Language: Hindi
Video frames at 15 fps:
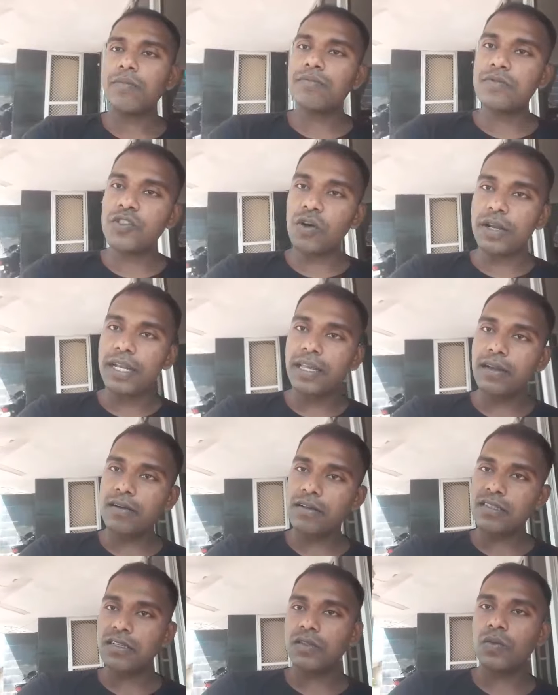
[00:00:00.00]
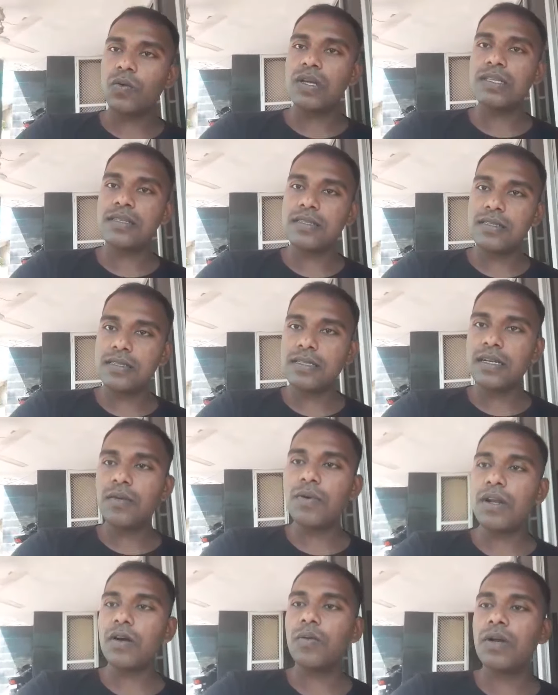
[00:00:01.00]
आप ज्वाइनिंग कर सकते हो एस एस सी जी
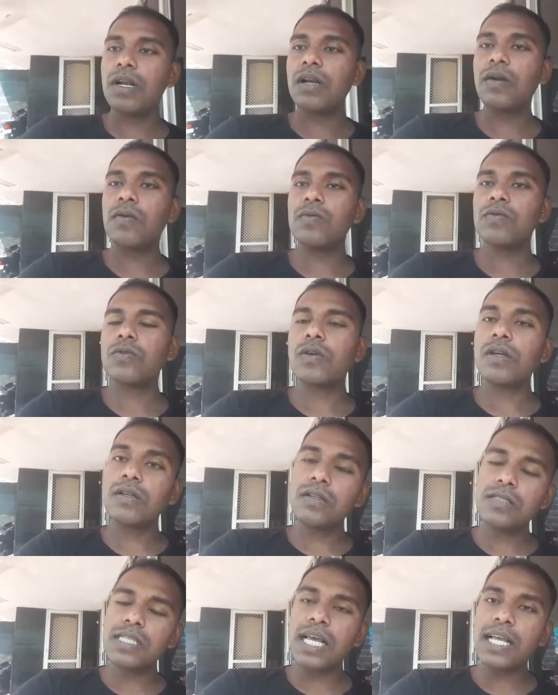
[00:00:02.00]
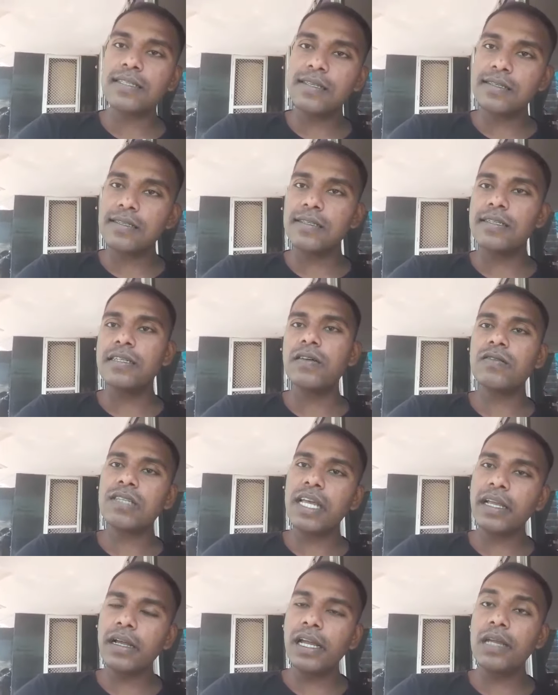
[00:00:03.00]
बोल रहा हूँ चाहे एस एस हो
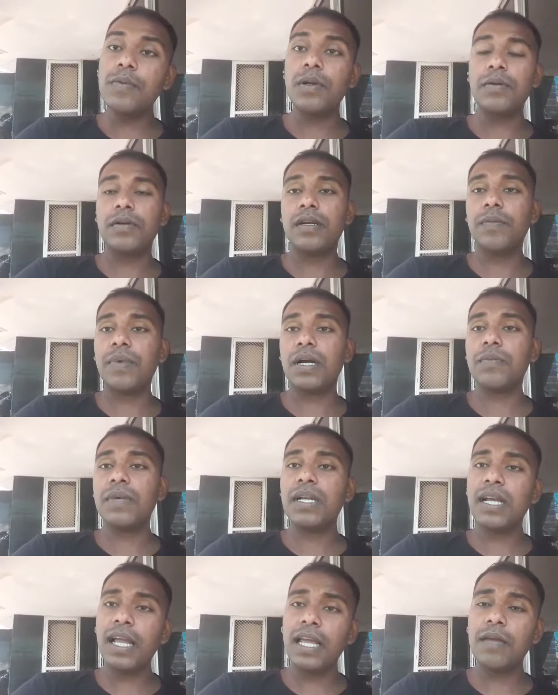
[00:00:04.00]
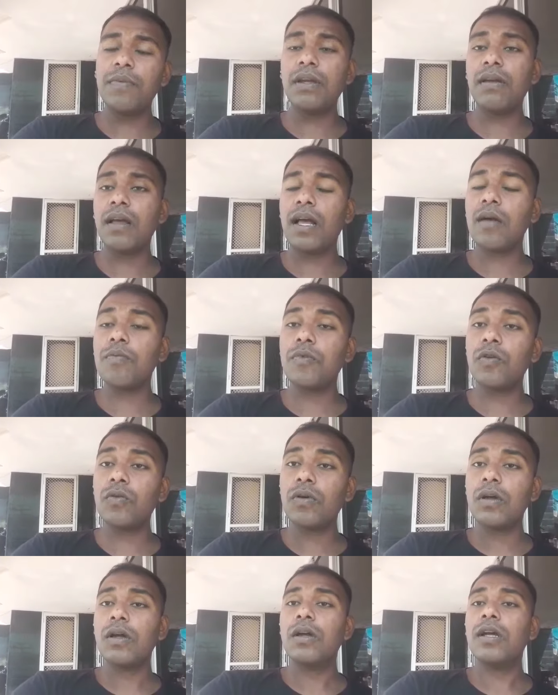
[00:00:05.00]
चाहे कहीं भी डिपार्टमेंट कहीं भी आप
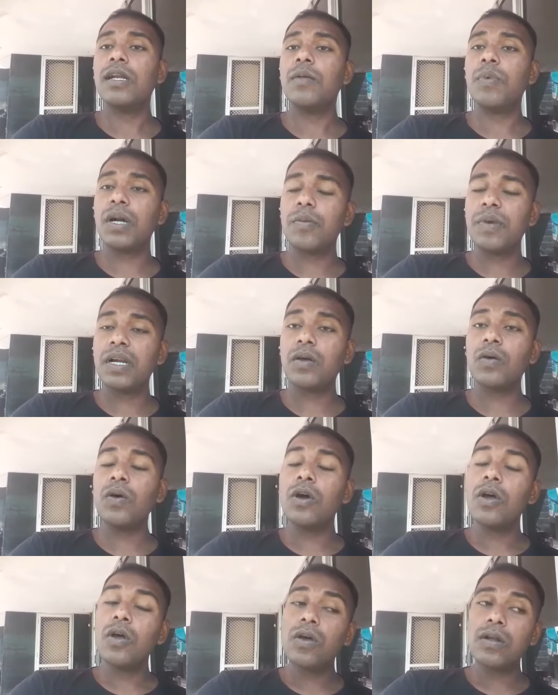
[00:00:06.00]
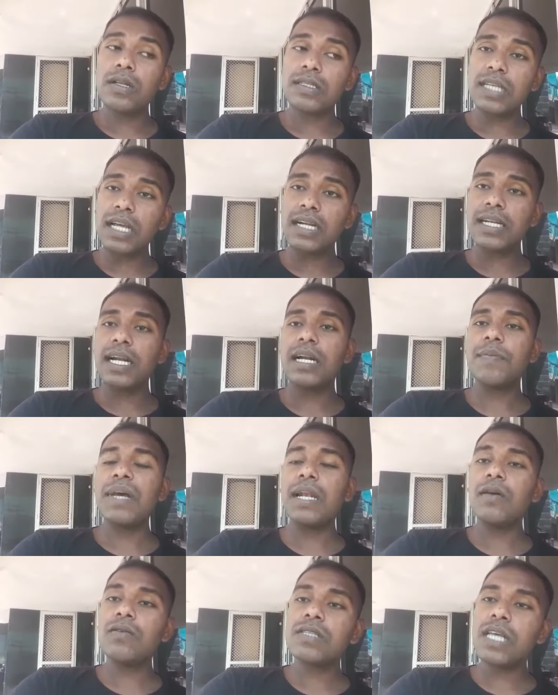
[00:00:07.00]
लोग डिपार्टमेंट हो चाहे
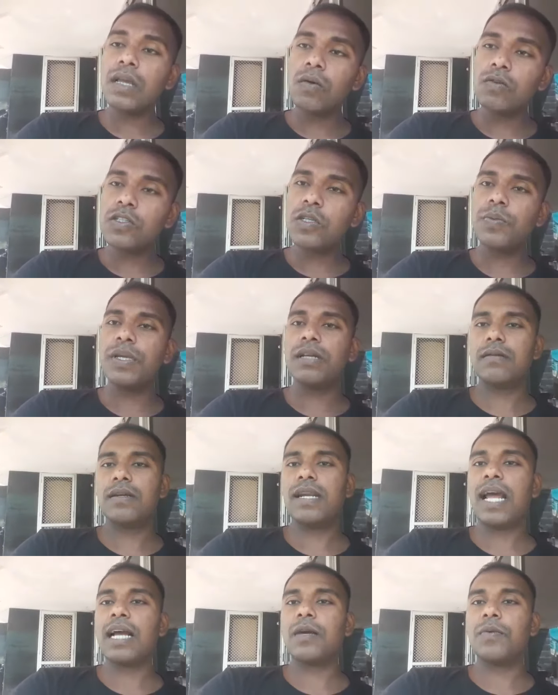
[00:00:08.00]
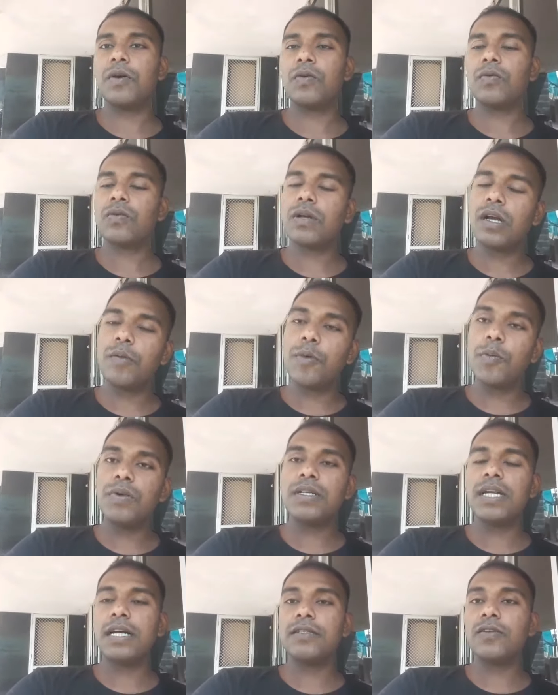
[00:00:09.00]
ट्रेडमैन हो चाहे कुछ भी रैंक में हो कभी भी
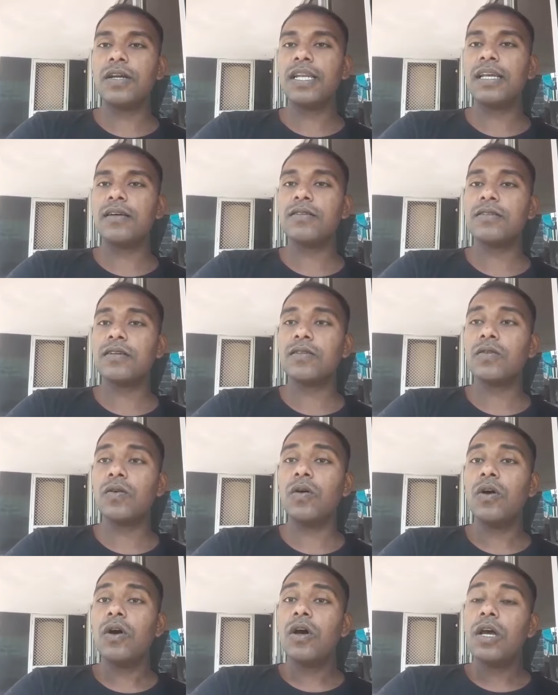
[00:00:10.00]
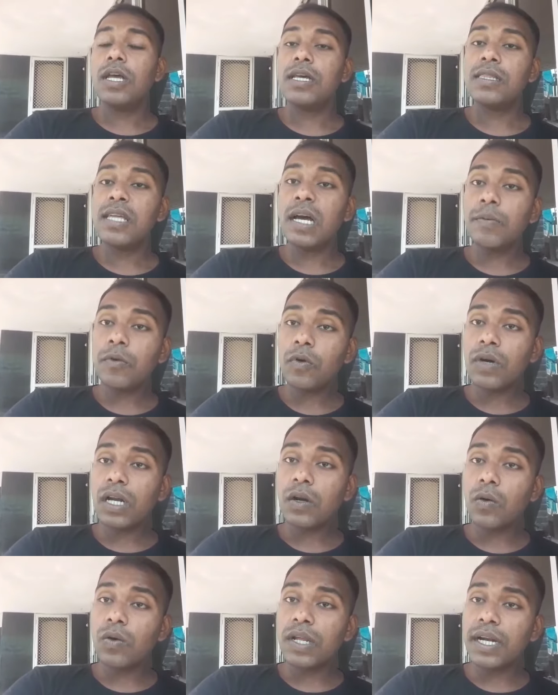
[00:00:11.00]
ज्वाइनिंग कर सकते हो यदि आप लोग का
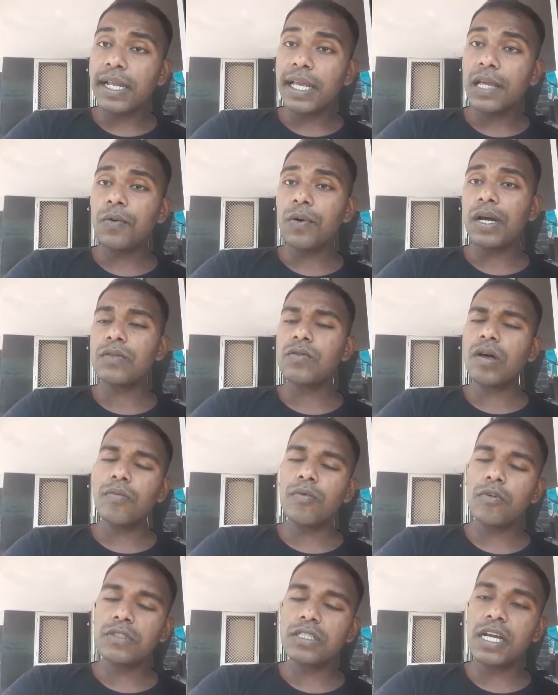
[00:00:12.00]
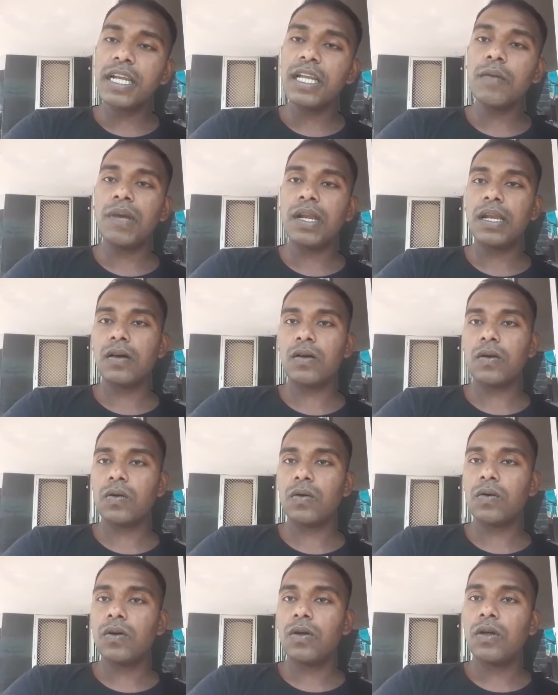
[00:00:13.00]
नौकरी नहीं हुआ है तो आप लोग ज्वाइनिंग पहले कर लो